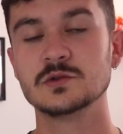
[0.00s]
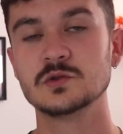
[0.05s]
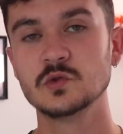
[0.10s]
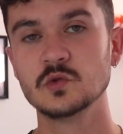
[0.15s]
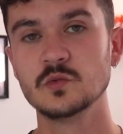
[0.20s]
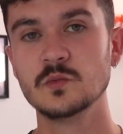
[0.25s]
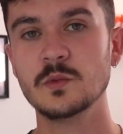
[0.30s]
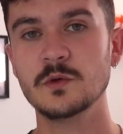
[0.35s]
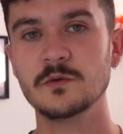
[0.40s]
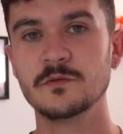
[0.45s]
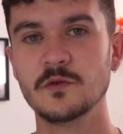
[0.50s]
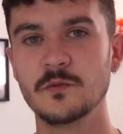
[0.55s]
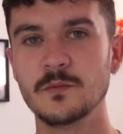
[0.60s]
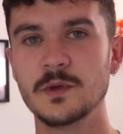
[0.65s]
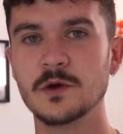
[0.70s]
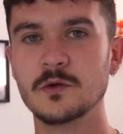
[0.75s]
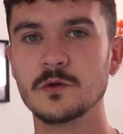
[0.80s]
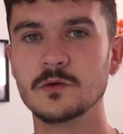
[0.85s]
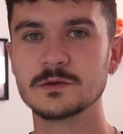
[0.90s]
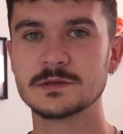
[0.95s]
Zoom
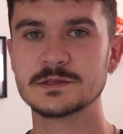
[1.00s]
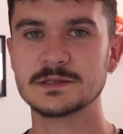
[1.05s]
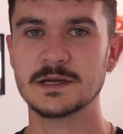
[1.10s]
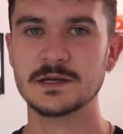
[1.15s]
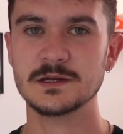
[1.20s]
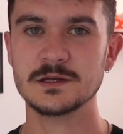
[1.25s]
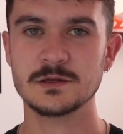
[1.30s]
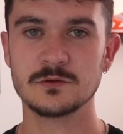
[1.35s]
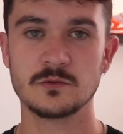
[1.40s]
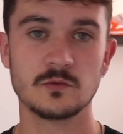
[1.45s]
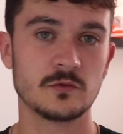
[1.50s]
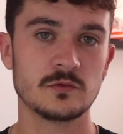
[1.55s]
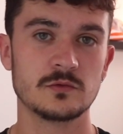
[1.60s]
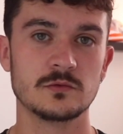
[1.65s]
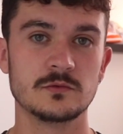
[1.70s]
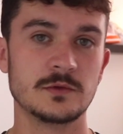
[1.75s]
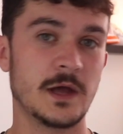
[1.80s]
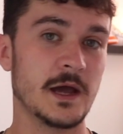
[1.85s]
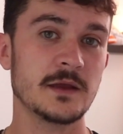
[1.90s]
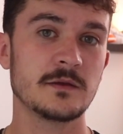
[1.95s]
Vomero 5, donc
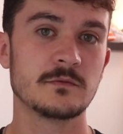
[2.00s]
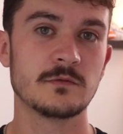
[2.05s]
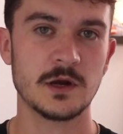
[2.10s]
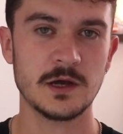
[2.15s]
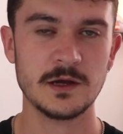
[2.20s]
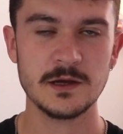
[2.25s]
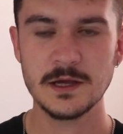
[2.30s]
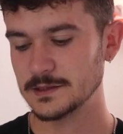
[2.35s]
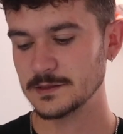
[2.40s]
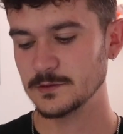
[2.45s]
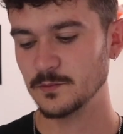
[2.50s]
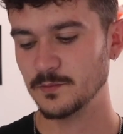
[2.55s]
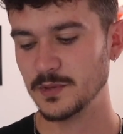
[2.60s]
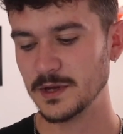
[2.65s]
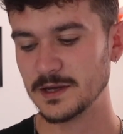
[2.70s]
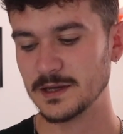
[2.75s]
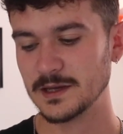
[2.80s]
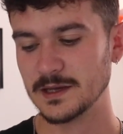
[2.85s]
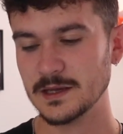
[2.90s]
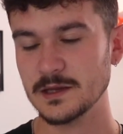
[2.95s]
le Nike voilà. C'est une
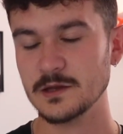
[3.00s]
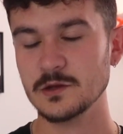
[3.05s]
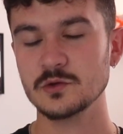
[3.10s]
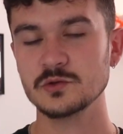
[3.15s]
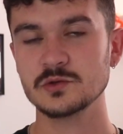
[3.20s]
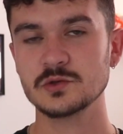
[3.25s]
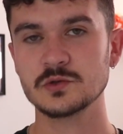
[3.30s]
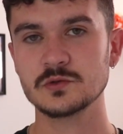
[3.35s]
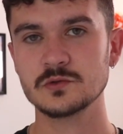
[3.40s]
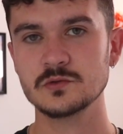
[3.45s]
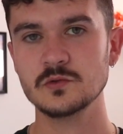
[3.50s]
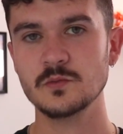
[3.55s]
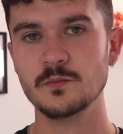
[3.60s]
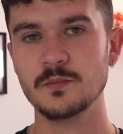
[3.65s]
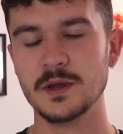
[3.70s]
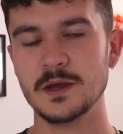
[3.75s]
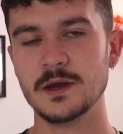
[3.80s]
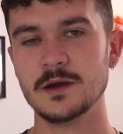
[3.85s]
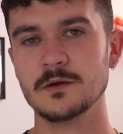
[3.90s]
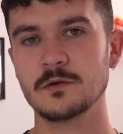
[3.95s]
paire qui est
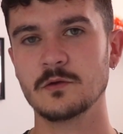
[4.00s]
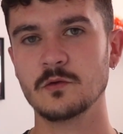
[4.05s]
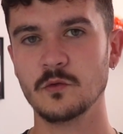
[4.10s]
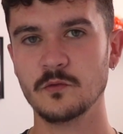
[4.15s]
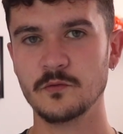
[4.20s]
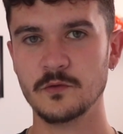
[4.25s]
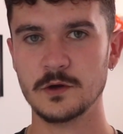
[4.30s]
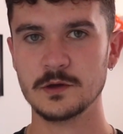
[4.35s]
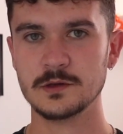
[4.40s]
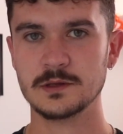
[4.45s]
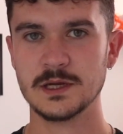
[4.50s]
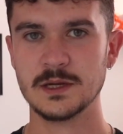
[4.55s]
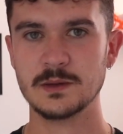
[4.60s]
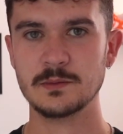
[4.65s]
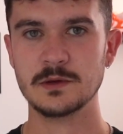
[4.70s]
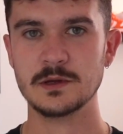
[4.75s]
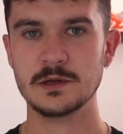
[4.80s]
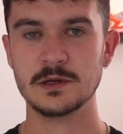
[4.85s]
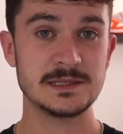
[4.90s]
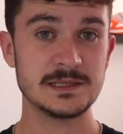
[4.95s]
super
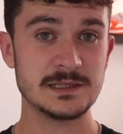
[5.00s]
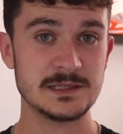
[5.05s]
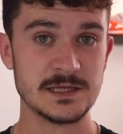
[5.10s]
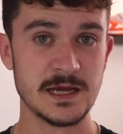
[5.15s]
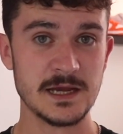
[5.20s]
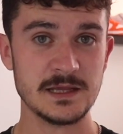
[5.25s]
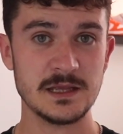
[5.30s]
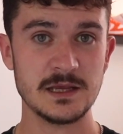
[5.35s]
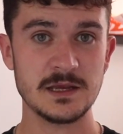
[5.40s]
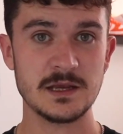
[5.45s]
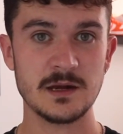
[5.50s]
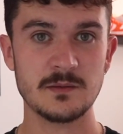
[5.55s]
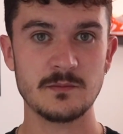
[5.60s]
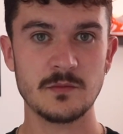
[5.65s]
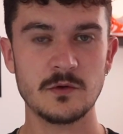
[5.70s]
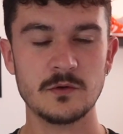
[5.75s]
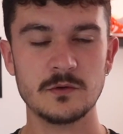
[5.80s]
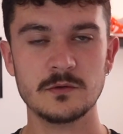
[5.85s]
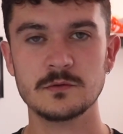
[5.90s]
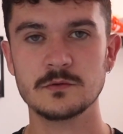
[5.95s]
confortable, design
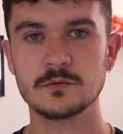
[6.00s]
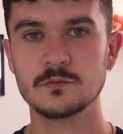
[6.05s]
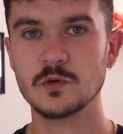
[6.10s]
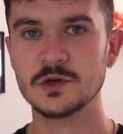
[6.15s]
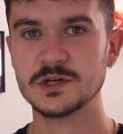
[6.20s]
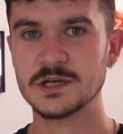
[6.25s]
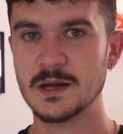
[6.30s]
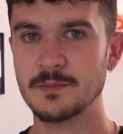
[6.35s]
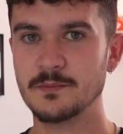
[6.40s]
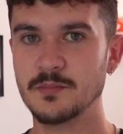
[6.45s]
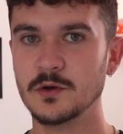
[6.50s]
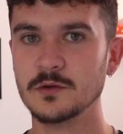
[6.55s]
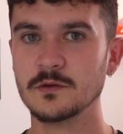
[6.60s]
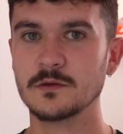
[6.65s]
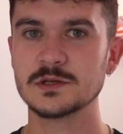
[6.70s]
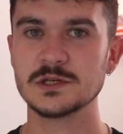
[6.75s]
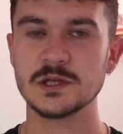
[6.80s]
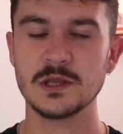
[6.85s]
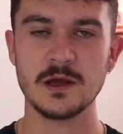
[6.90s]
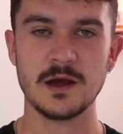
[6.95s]
également. Moi je la
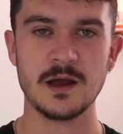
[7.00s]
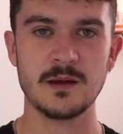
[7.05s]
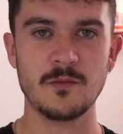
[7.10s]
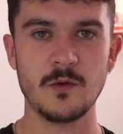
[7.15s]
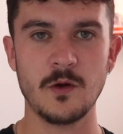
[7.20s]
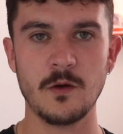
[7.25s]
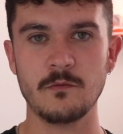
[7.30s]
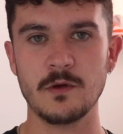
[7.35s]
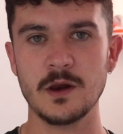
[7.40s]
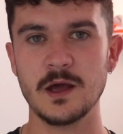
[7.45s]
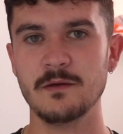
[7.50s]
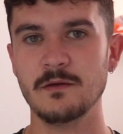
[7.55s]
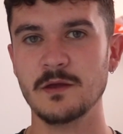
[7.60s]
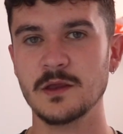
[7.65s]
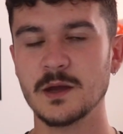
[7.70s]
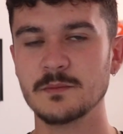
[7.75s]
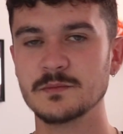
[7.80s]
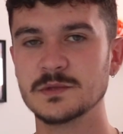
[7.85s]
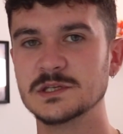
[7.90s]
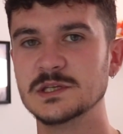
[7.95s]
porte généralement voilà
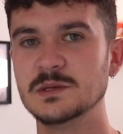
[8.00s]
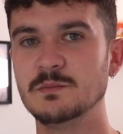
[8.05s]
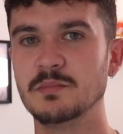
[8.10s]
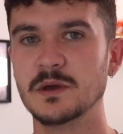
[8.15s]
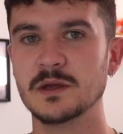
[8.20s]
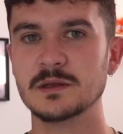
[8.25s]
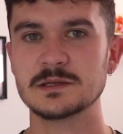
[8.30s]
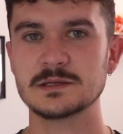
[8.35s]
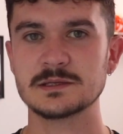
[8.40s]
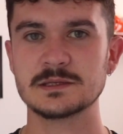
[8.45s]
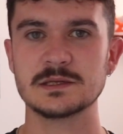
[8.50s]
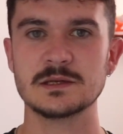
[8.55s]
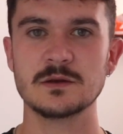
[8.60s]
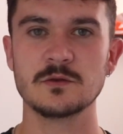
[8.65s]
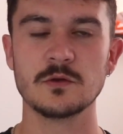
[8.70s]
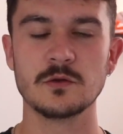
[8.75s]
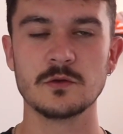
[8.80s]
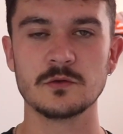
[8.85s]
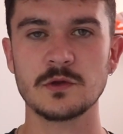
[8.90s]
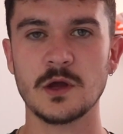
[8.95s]
avec un petit pen
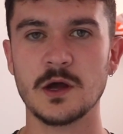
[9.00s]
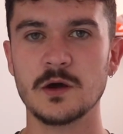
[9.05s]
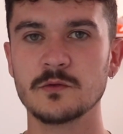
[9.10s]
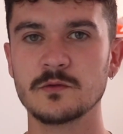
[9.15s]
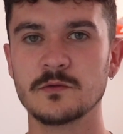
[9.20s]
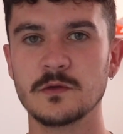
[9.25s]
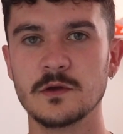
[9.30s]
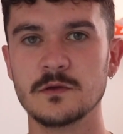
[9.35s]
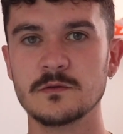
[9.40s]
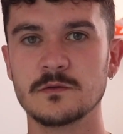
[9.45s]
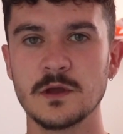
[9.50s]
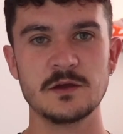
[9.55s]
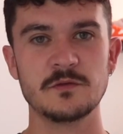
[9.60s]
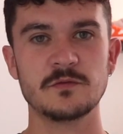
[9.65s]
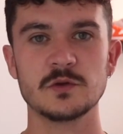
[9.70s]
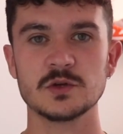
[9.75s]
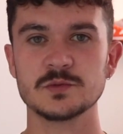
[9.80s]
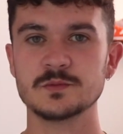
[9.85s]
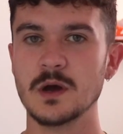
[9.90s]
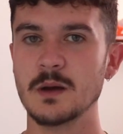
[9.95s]
style trousers et
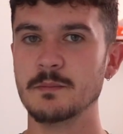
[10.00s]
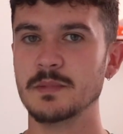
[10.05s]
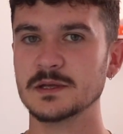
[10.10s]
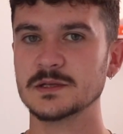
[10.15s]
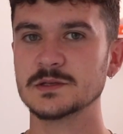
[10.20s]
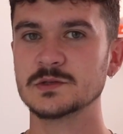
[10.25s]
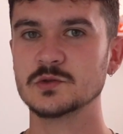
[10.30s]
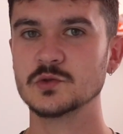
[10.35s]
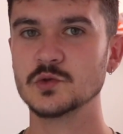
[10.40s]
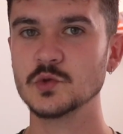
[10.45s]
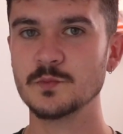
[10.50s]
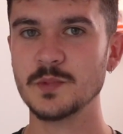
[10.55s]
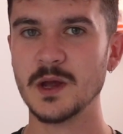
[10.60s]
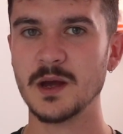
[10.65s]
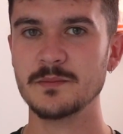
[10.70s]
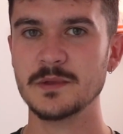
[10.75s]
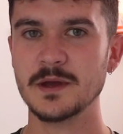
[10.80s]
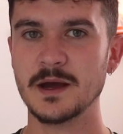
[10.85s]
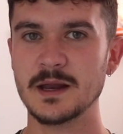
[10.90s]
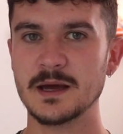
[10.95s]
franchement elle passe
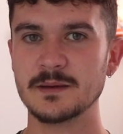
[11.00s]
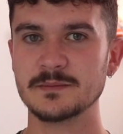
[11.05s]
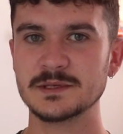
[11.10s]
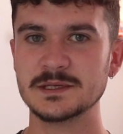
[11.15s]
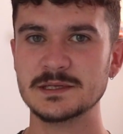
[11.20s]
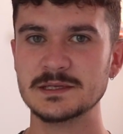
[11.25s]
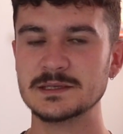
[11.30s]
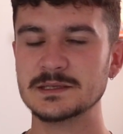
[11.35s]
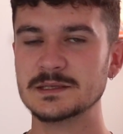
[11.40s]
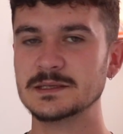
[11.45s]
super bien, elle a un petit